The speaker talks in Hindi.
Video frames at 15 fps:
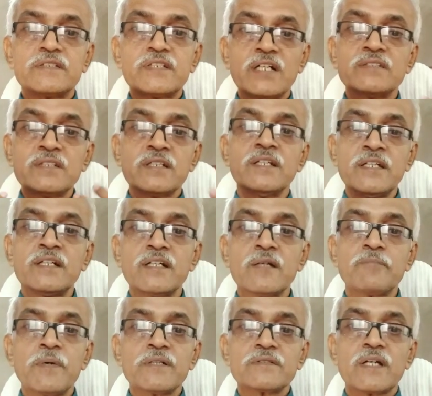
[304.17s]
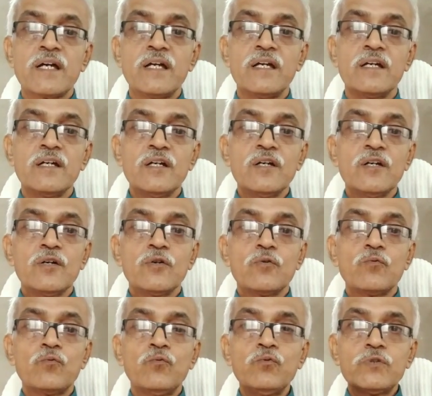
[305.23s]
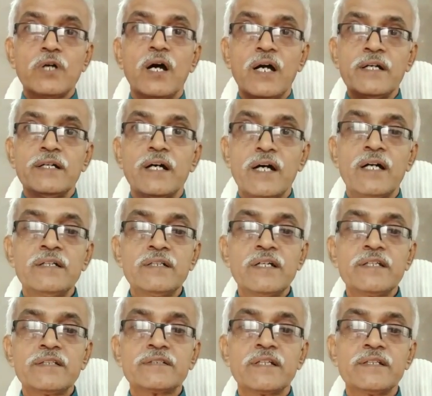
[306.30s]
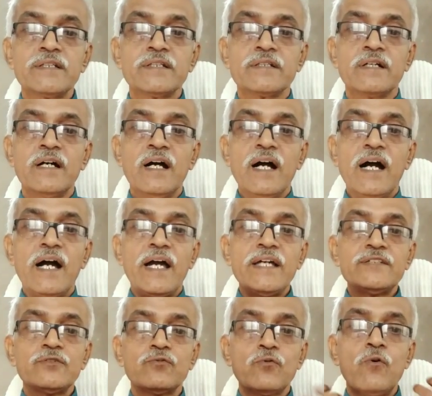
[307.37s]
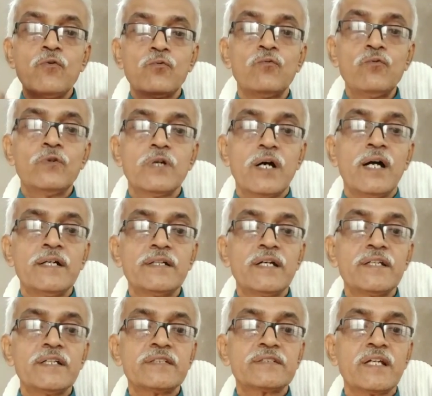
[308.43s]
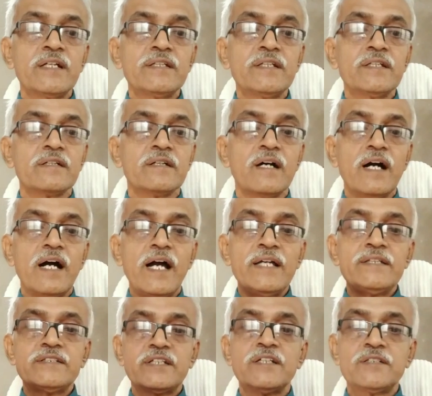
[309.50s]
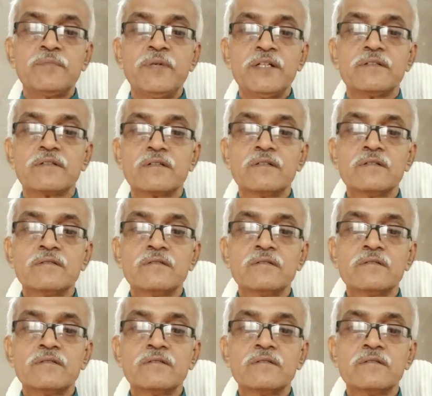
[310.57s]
जज नहीं कर पाता है गुड अंडरस्टैंडिंग हैज नो गुड अंडरस्टैंडिंग एंड जजमेंट